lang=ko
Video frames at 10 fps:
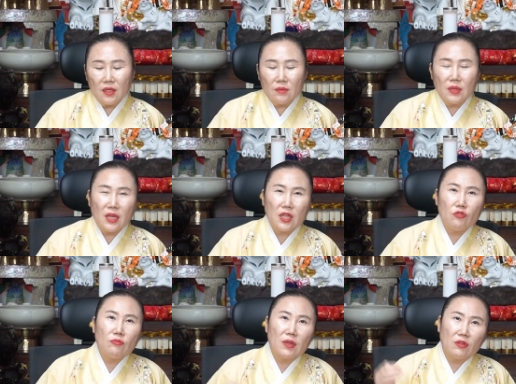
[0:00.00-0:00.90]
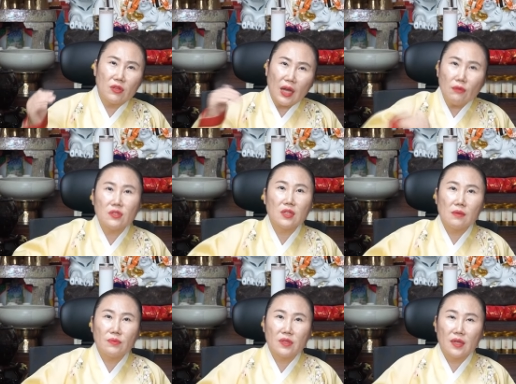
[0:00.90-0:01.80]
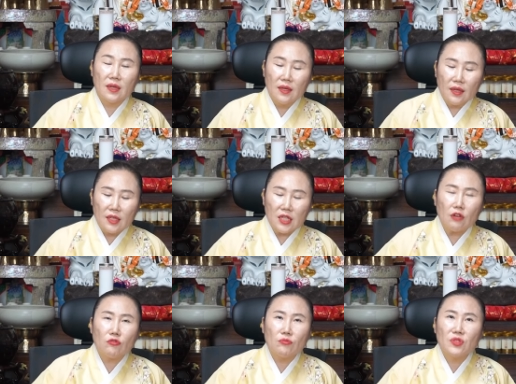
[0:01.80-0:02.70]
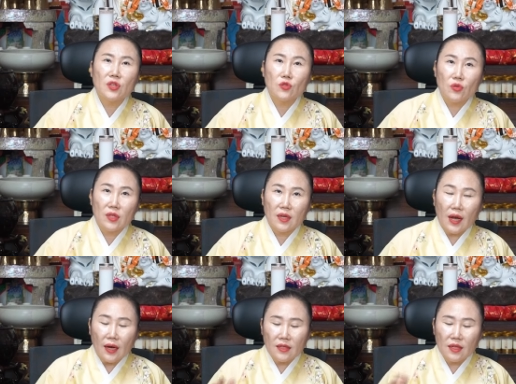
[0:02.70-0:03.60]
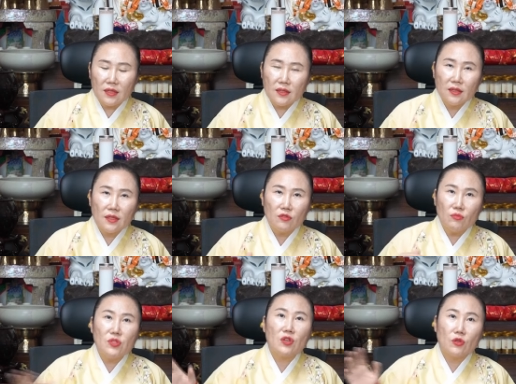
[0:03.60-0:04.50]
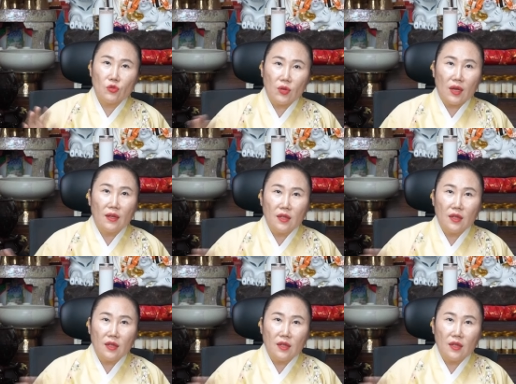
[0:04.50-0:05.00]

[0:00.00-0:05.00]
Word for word: 그럼 내 기운만 더 다운이 될 뿐이야. 그러니까 자꾸 움직여줘야 돼. 가을에는 움직여줘라.